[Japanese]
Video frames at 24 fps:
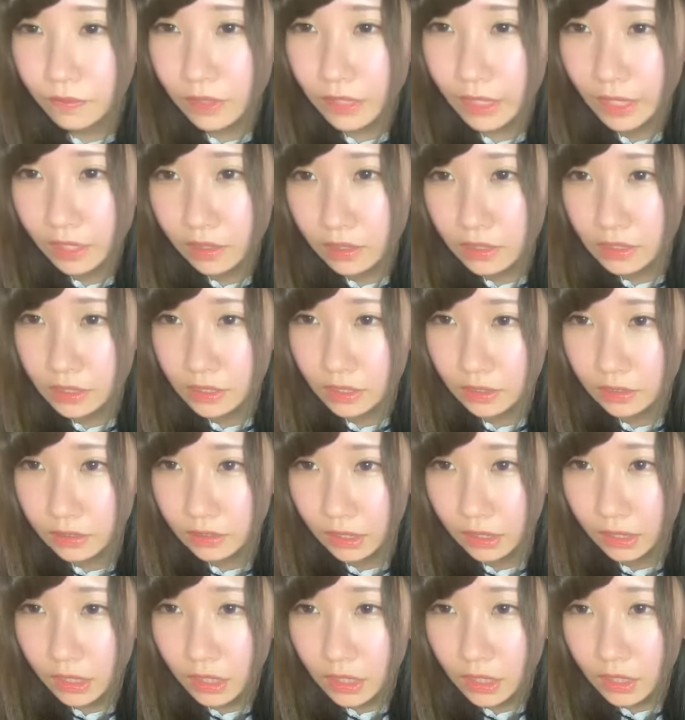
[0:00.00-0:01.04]
て感じです
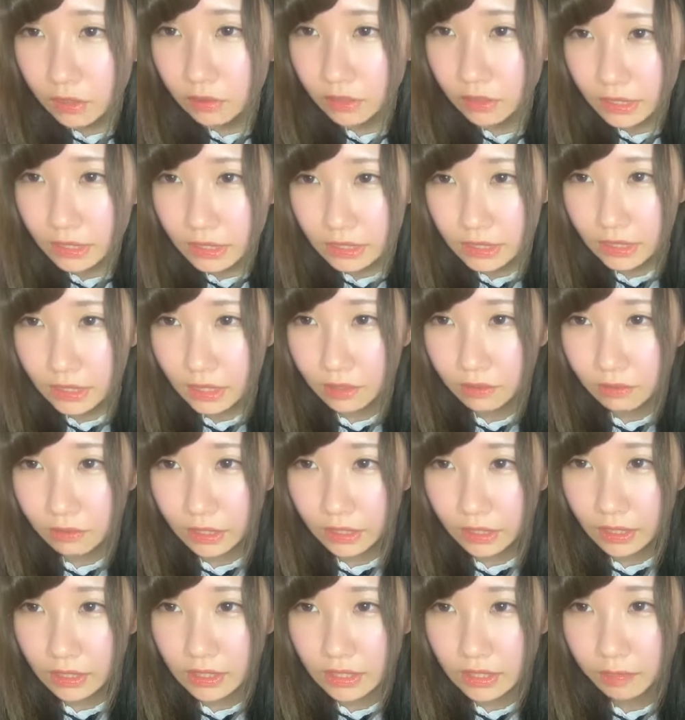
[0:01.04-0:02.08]
ね。ほきじさん、お
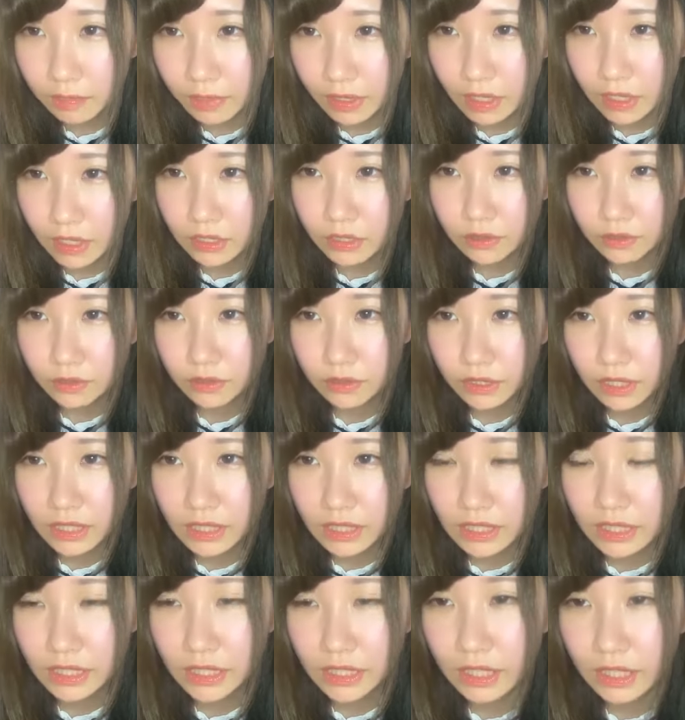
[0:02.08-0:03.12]
片付けばっかしとる。
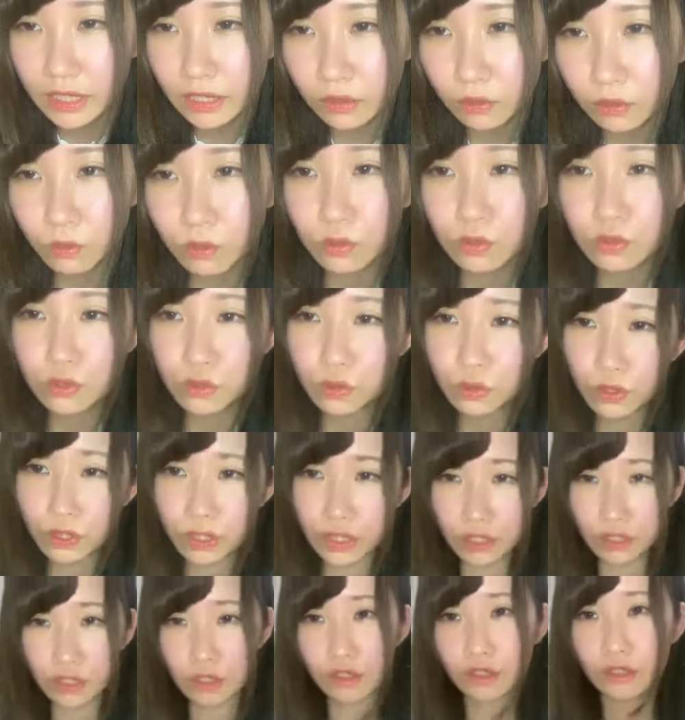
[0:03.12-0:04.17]
レンジ綺麗なと。おお、すごい